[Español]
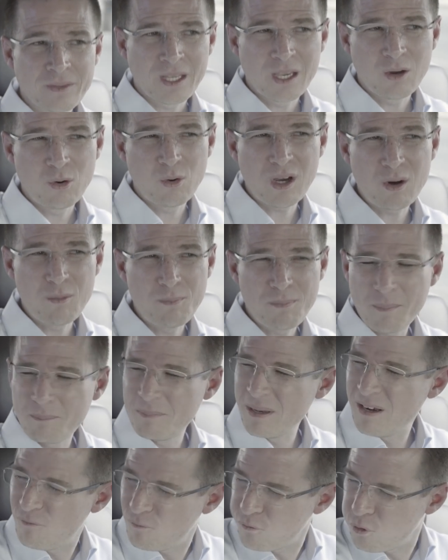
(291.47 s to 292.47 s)
que jugar un
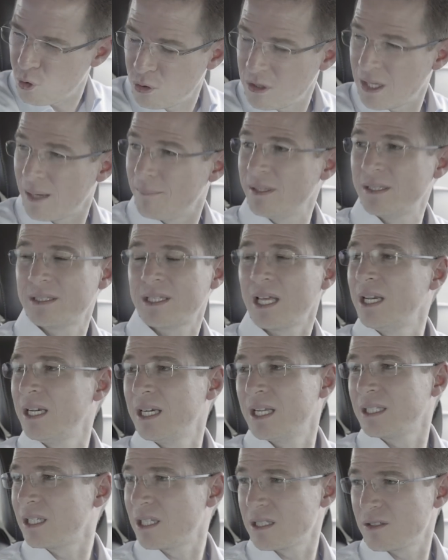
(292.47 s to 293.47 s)
papel fundamental
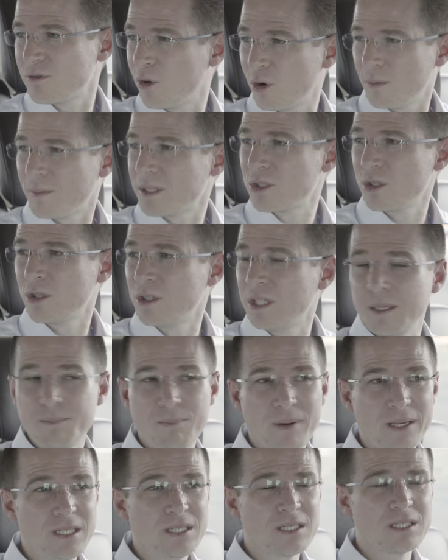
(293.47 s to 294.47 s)
en la transformación del
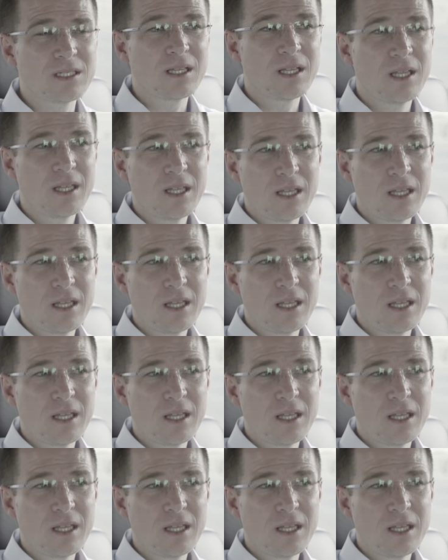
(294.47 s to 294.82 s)
país,